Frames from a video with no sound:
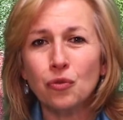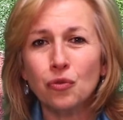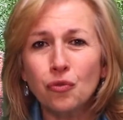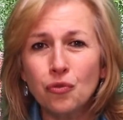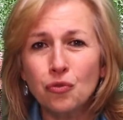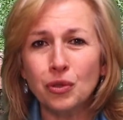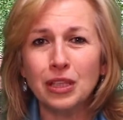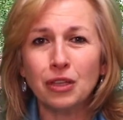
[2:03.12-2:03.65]
du
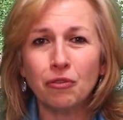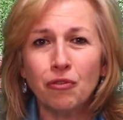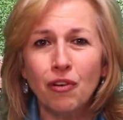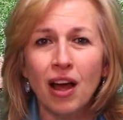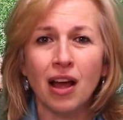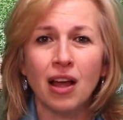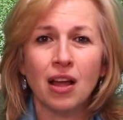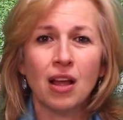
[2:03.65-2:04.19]
flux qui
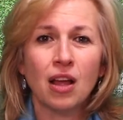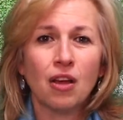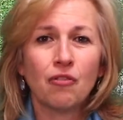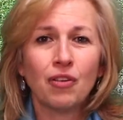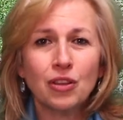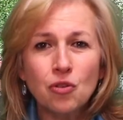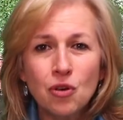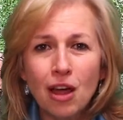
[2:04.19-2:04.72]
va,
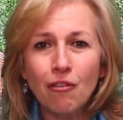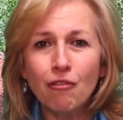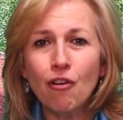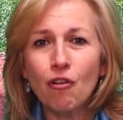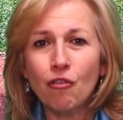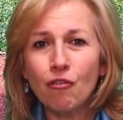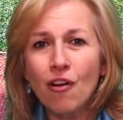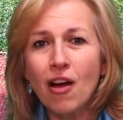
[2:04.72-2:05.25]
va de
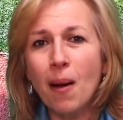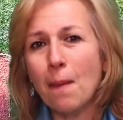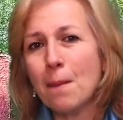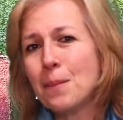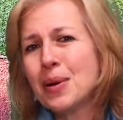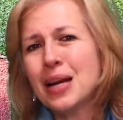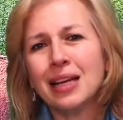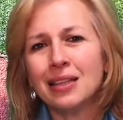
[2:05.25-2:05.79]
l'avant, va,
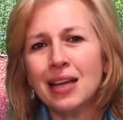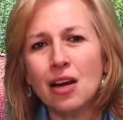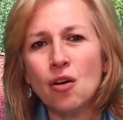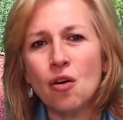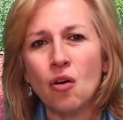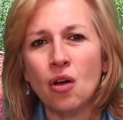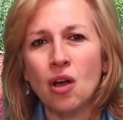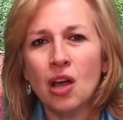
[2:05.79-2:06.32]
plein
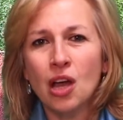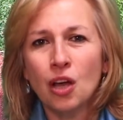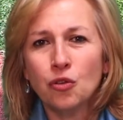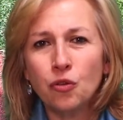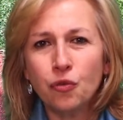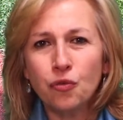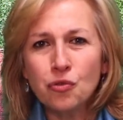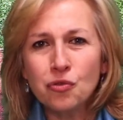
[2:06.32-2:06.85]
d'allant,
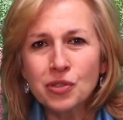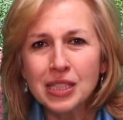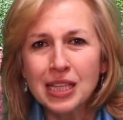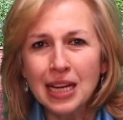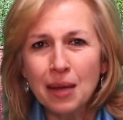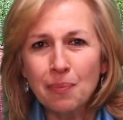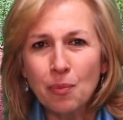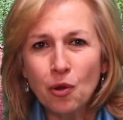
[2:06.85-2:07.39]
du flux
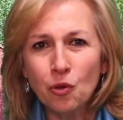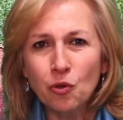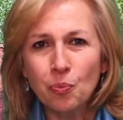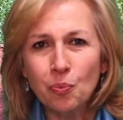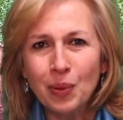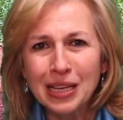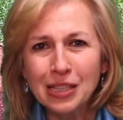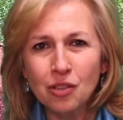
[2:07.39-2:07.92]
la de
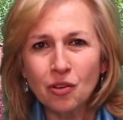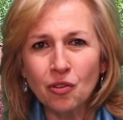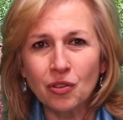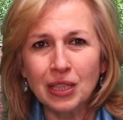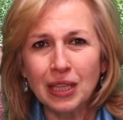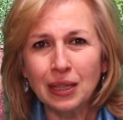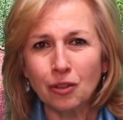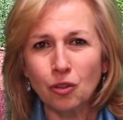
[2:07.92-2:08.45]

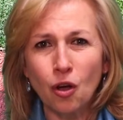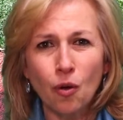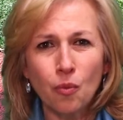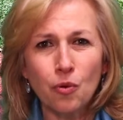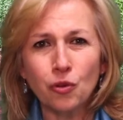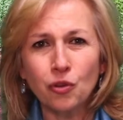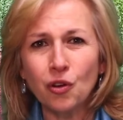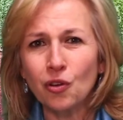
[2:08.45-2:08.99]
passante et
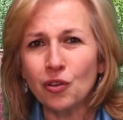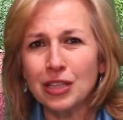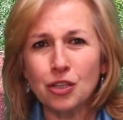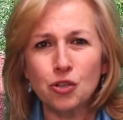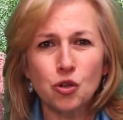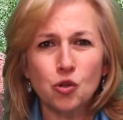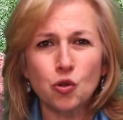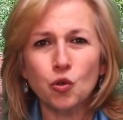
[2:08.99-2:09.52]
tremblotante
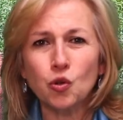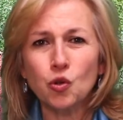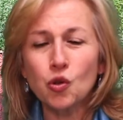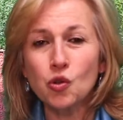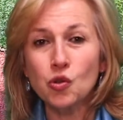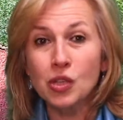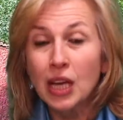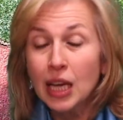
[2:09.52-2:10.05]
et
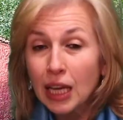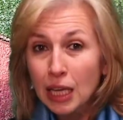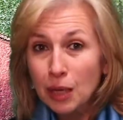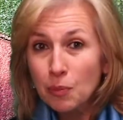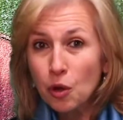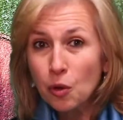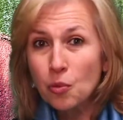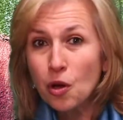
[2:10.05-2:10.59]
chuchoteuse
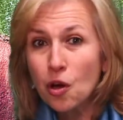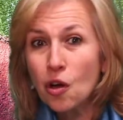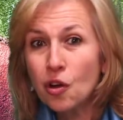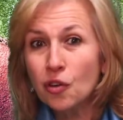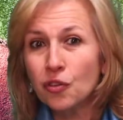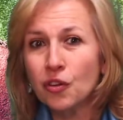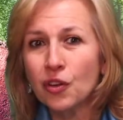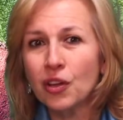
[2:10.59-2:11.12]
et
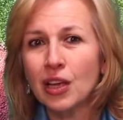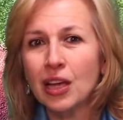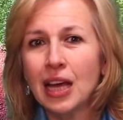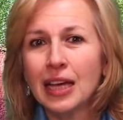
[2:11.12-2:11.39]
murmurante.